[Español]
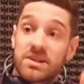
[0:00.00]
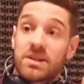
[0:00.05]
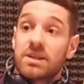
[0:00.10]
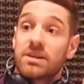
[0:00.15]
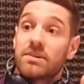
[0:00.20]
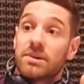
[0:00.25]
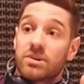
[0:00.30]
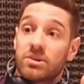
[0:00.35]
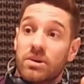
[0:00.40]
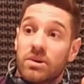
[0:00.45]

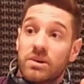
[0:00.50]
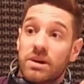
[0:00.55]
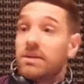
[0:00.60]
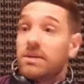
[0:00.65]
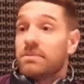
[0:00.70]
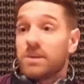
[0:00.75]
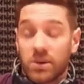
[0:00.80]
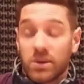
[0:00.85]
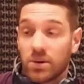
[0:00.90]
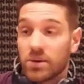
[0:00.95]
arriba todavía,
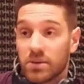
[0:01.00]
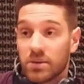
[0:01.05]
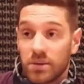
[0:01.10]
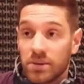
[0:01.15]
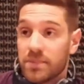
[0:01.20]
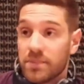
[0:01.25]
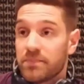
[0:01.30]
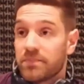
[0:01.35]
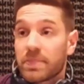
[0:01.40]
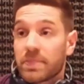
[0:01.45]
mejor. Más
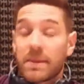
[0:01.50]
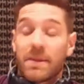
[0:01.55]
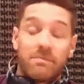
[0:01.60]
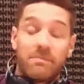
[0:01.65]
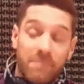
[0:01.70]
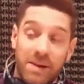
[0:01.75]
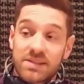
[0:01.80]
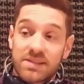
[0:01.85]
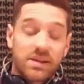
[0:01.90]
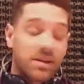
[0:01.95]
arriba también.
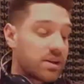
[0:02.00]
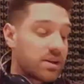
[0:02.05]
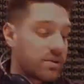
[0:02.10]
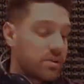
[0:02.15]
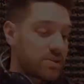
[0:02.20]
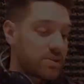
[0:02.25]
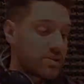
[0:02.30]
Más arriba,